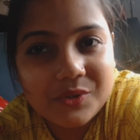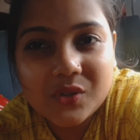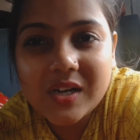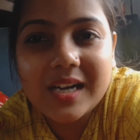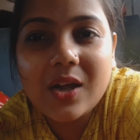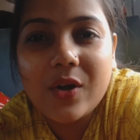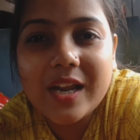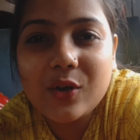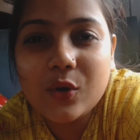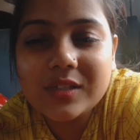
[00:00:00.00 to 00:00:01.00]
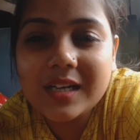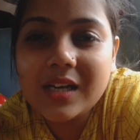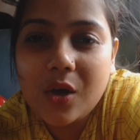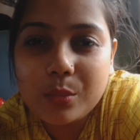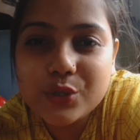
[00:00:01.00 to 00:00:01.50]
ট্রেনে অনেক লোক থাকলে
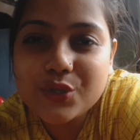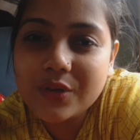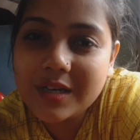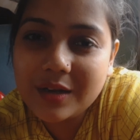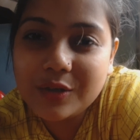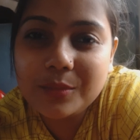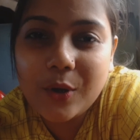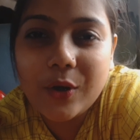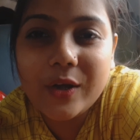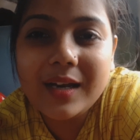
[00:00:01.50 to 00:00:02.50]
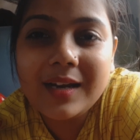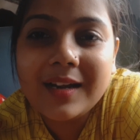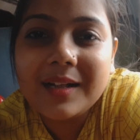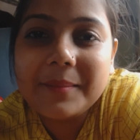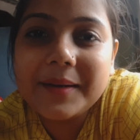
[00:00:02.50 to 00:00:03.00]
অবশ্যই এরকম হয়
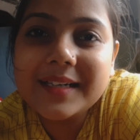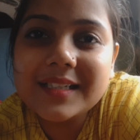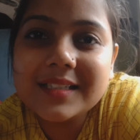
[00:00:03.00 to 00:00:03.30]
বাট